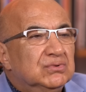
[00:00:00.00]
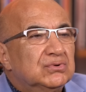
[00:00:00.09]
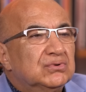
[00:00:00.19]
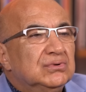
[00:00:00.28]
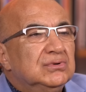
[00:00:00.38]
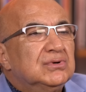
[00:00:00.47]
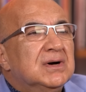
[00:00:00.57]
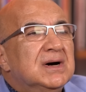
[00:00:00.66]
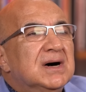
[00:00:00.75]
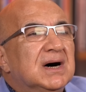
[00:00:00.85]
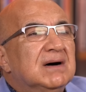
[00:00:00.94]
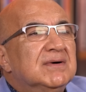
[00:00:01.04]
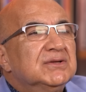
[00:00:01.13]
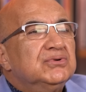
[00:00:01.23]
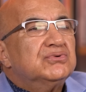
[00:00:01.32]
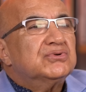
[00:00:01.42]
Mutluluk
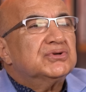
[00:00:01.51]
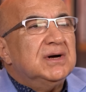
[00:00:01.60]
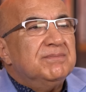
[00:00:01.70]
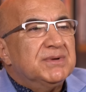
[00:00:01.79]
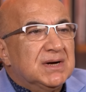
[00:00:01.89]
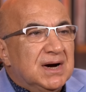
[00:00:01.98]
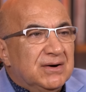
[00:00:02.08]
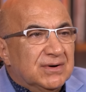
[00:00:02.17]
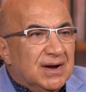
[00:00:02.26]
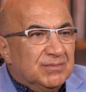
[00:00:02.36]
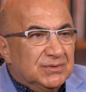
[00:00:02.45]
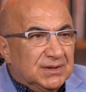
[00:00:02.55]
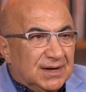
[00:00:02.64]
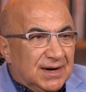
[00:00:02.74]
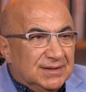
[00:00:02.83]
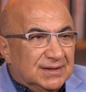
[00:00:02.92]
havada uçuşan bir kavramdır
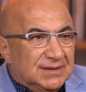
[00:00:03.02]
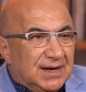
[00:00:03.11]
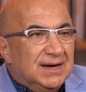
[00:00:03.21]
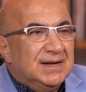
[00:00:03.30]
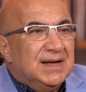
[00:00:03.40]
adeta.